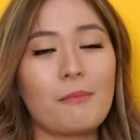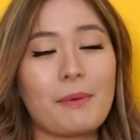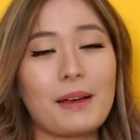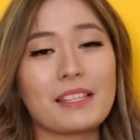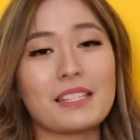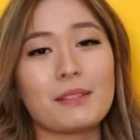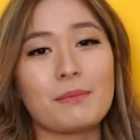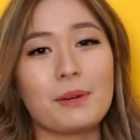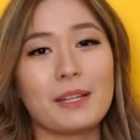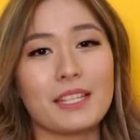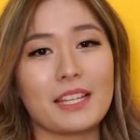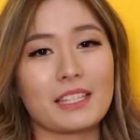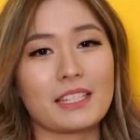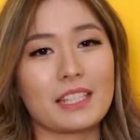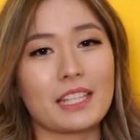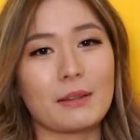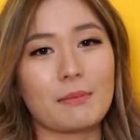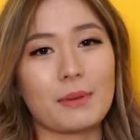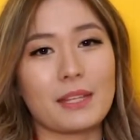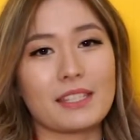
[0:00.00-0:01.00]
Masih banyak
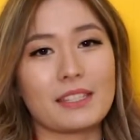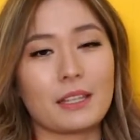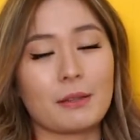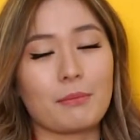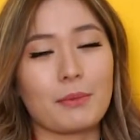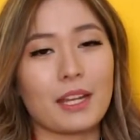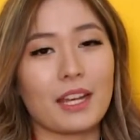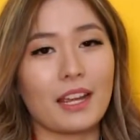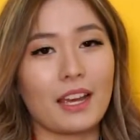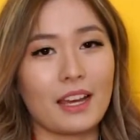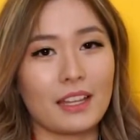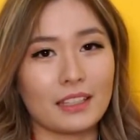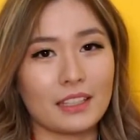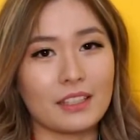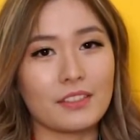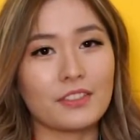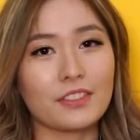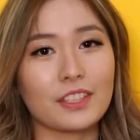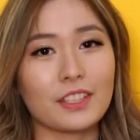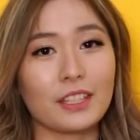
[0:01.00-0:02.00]
stigma-stigma
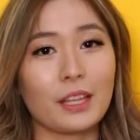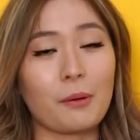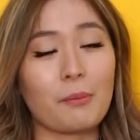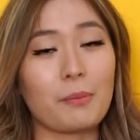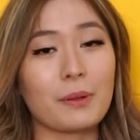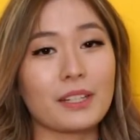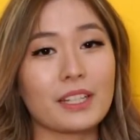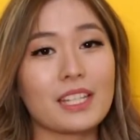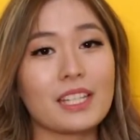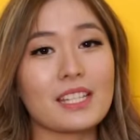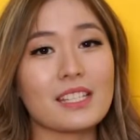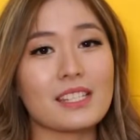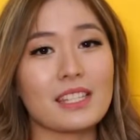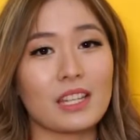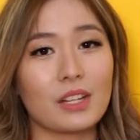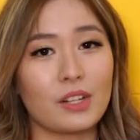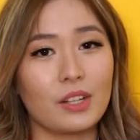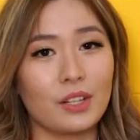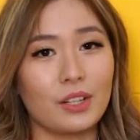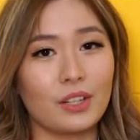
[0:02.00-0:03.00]
negatif tentang pergi ke
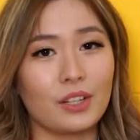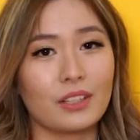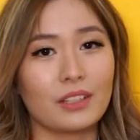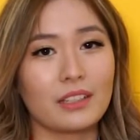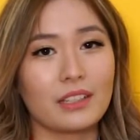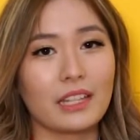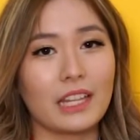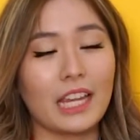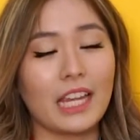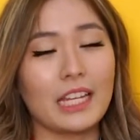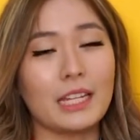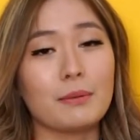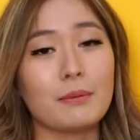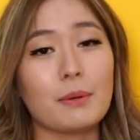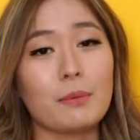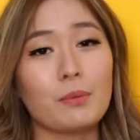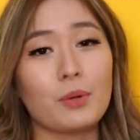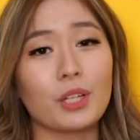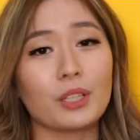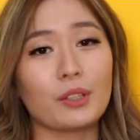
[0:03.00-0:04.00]
psikolog.
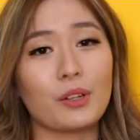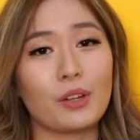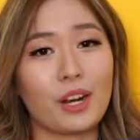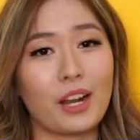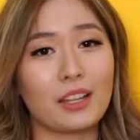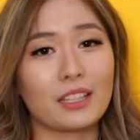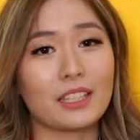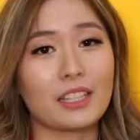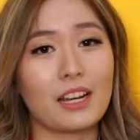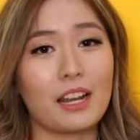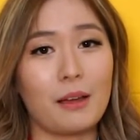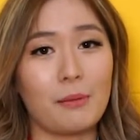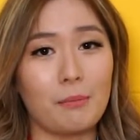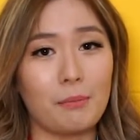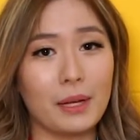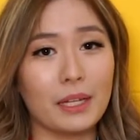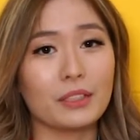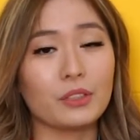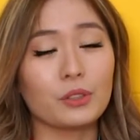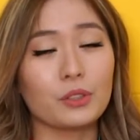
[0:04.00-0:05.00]
Ini membuat orang
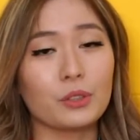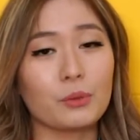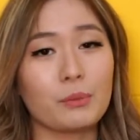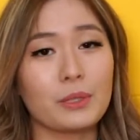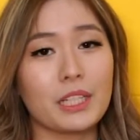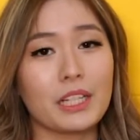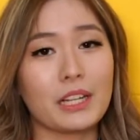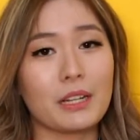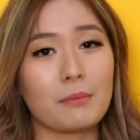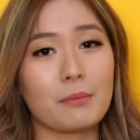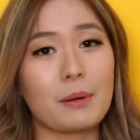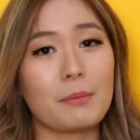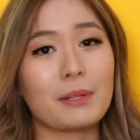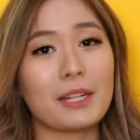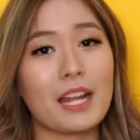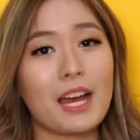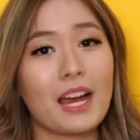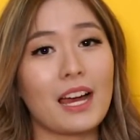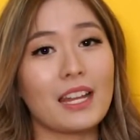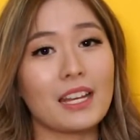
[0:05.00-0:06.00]
terlambat untuk menerima
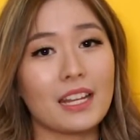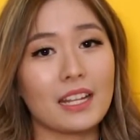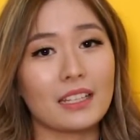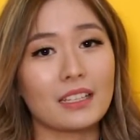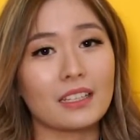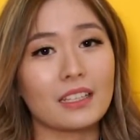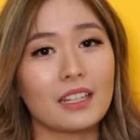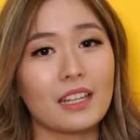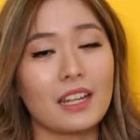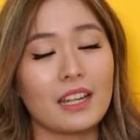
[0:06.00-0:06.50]
penanganan